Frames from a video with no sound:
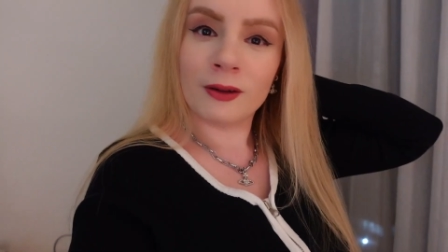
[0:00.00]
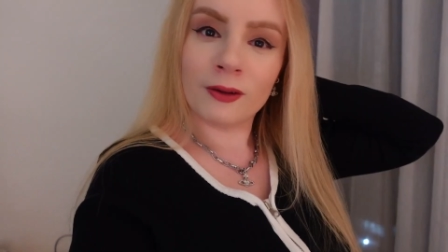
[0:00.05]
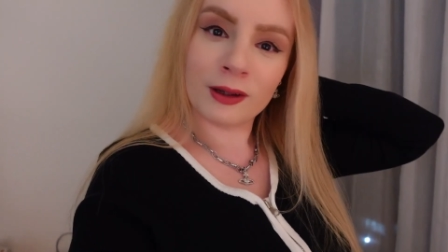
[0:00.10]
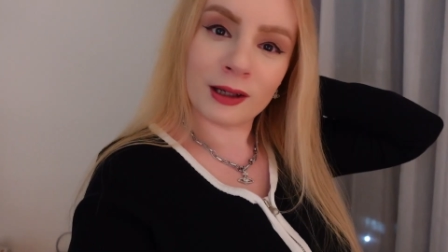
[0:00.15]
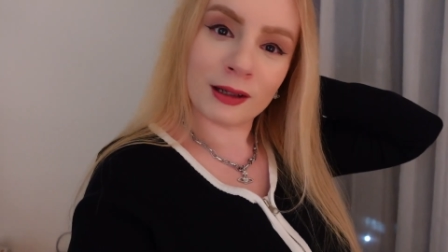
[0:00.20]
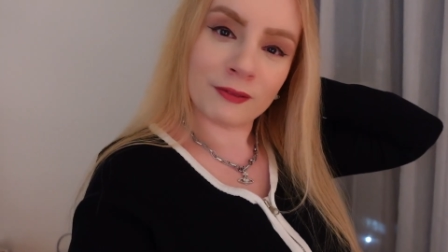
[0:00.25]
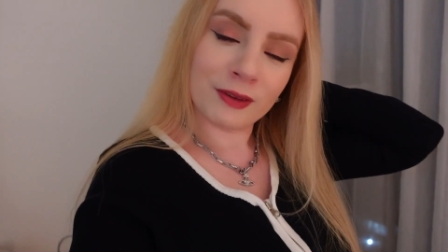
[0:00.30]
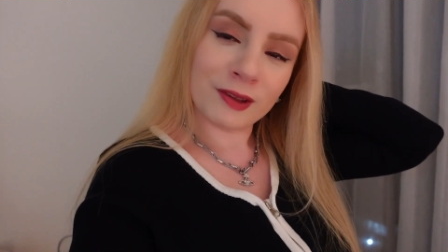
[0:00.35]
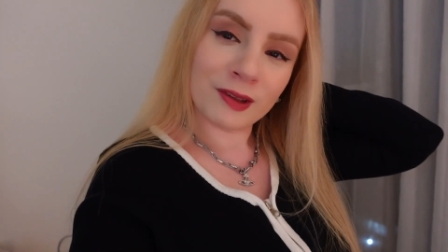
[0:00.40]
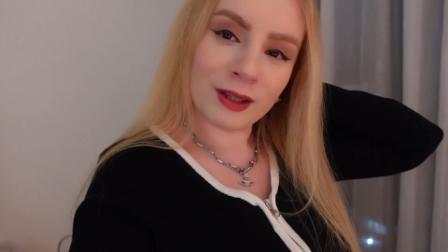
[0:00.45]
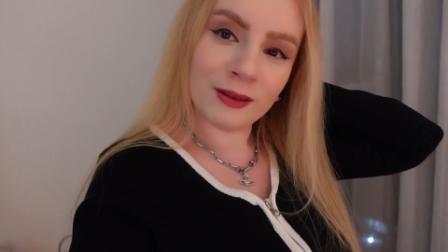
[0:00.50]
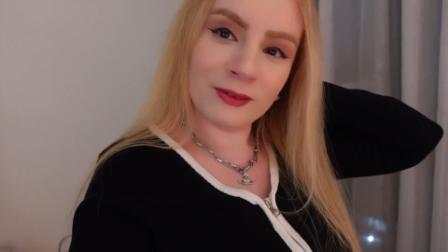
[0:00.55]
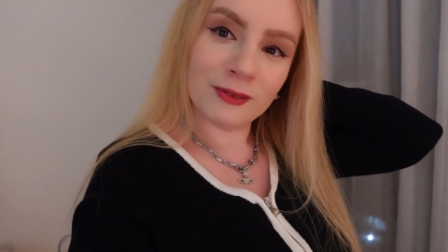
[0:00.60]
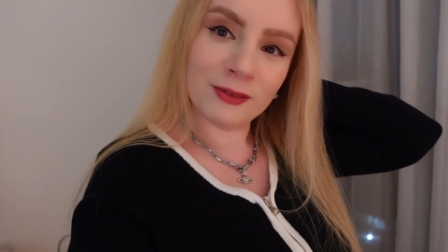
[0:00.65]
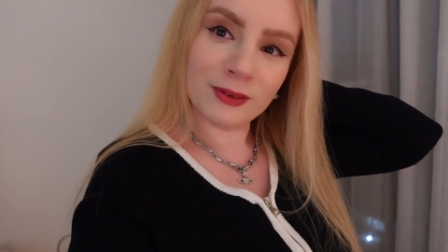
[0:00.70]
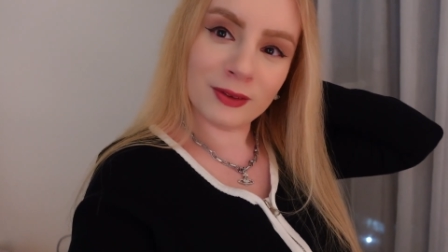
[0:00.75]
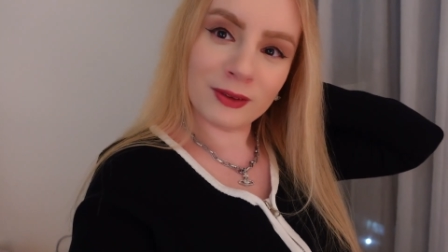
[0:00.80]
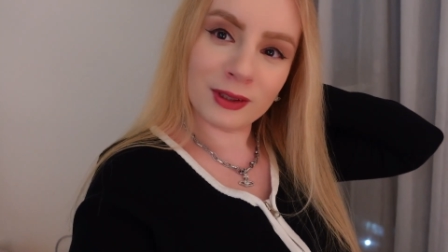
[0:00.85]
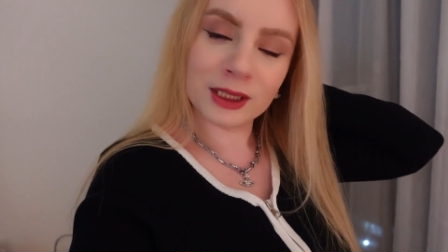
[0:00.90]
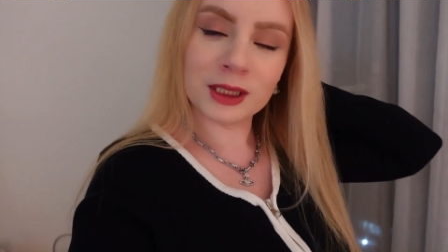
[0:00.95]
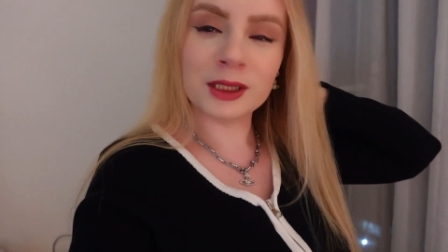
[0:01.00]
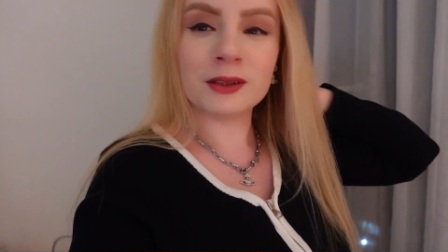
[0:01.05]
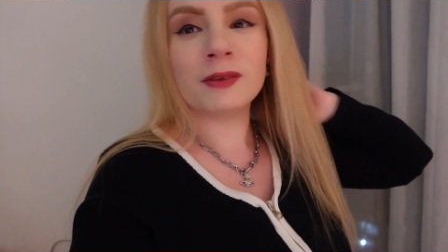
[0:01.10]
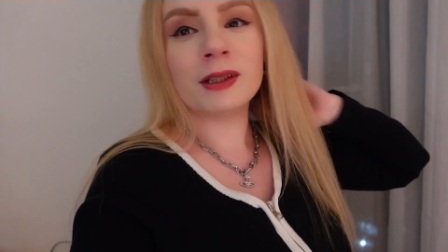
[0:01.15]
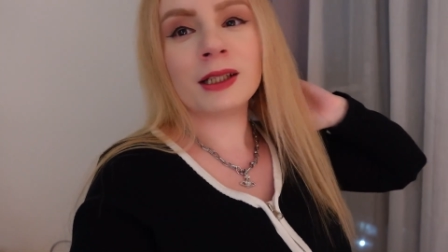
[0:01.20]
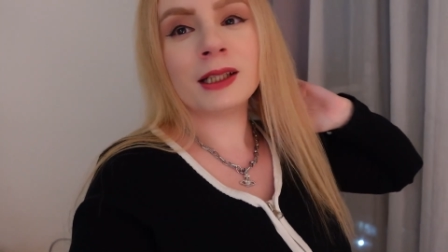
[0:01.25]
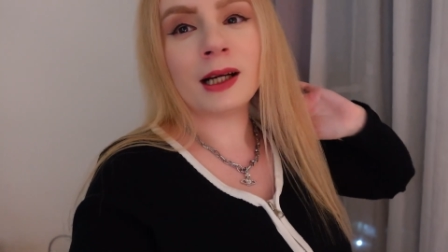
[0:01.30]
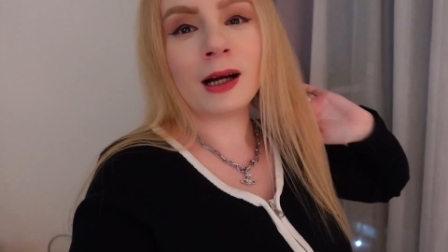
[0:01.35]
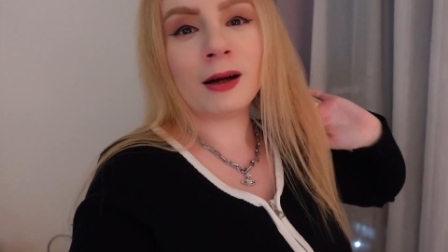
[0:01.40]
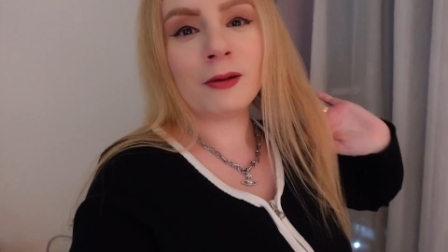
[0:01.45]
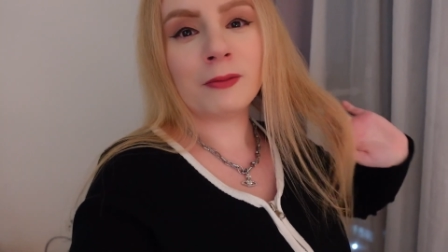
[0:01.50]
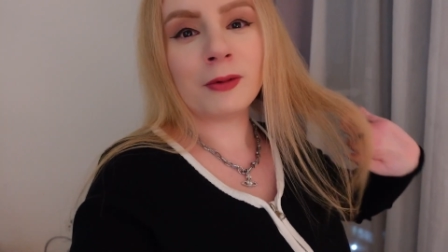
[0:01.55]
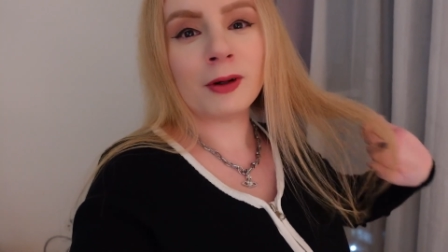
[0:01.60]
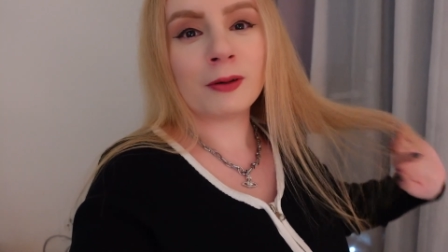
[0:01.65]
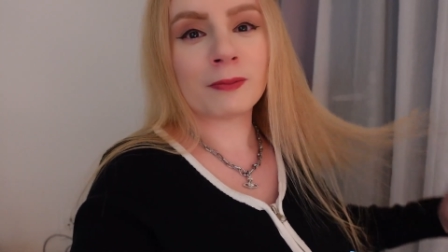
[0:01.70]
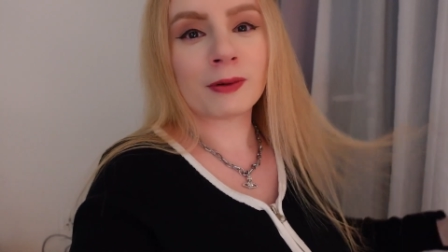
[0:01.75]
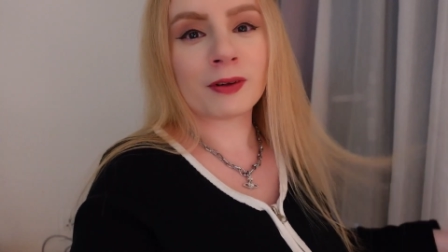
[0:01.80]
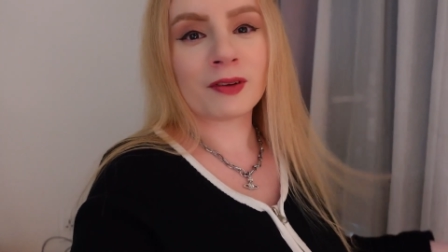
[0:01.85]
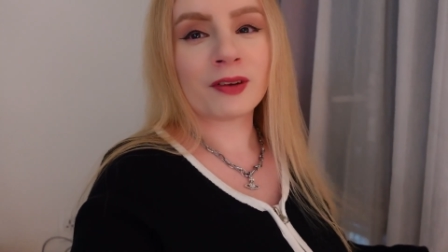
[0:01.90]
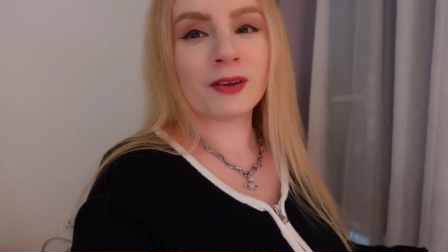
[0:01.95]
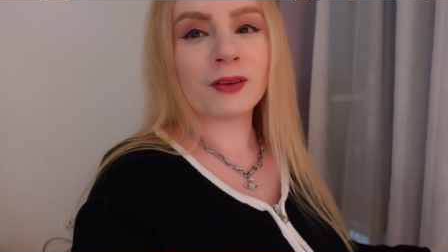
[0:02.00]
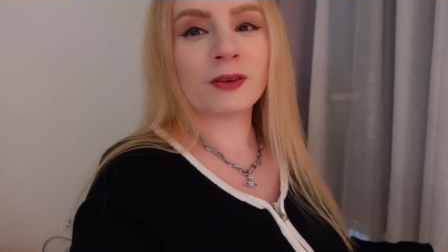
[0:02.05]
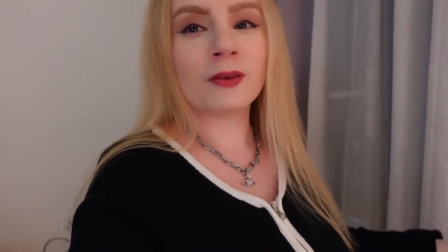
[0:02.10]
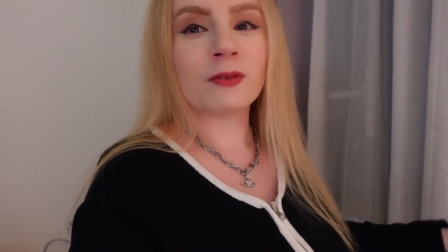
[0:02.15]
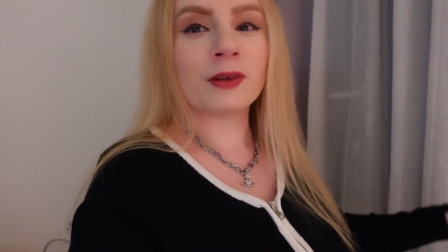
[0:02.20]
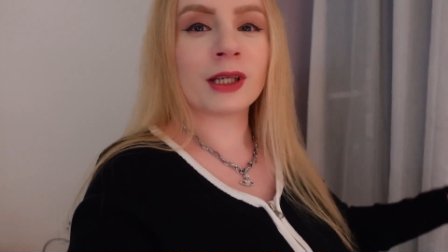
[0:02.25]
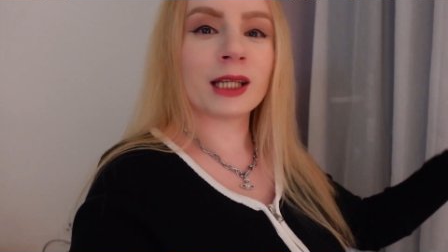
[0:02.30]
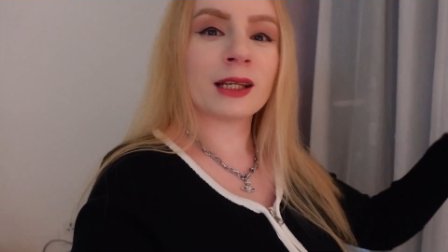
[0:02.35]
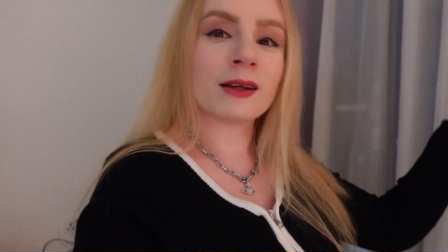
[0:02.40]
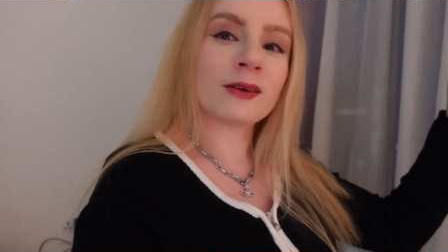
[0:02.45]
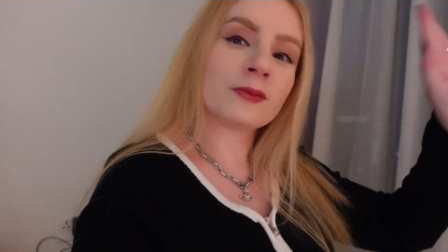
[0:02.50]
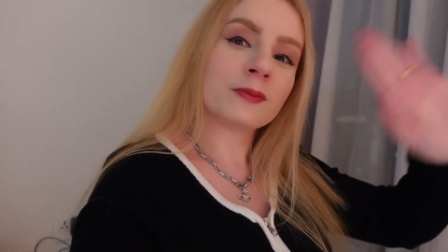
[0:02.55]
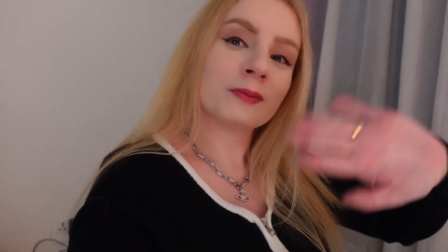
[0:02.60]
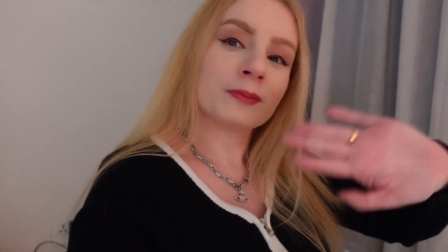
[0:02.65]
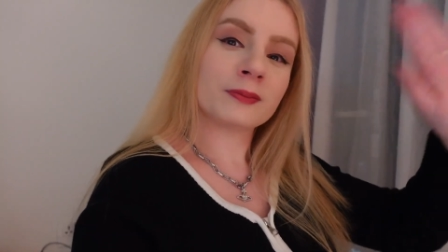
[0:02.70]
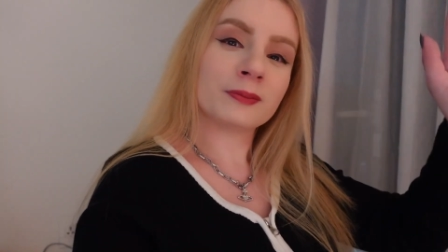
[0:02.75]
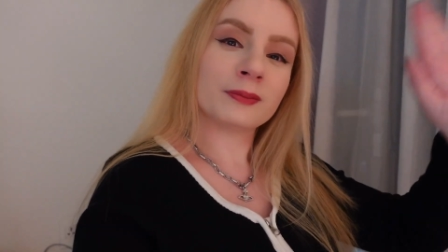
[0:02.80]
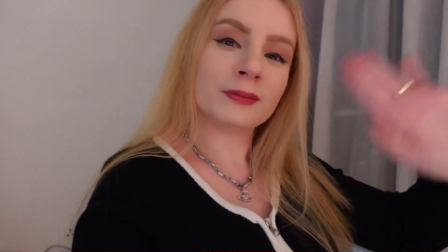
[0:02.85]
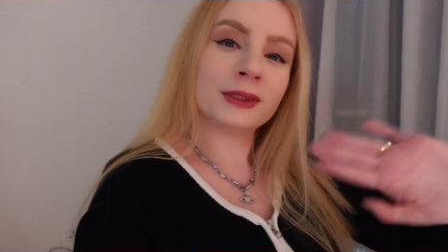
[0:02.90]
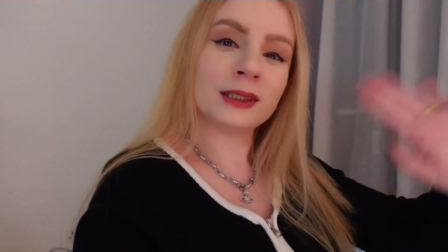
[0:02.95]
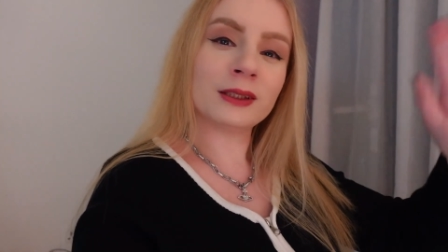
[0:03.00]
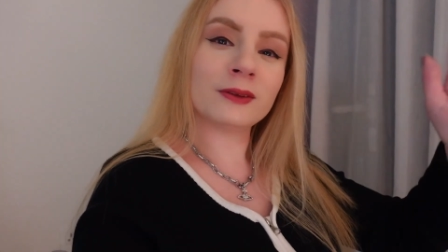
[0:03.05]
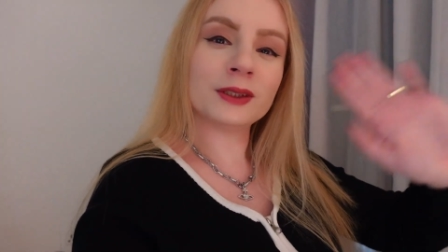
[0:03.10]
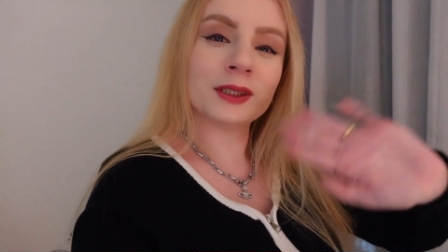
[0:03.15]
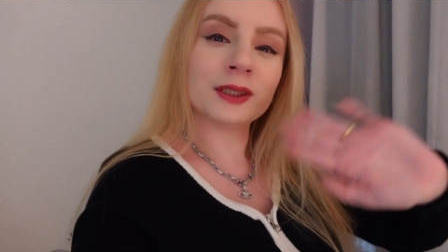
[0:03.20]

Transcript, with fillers: Ora vi saluto e ci vediamo al prossimo video. Ciao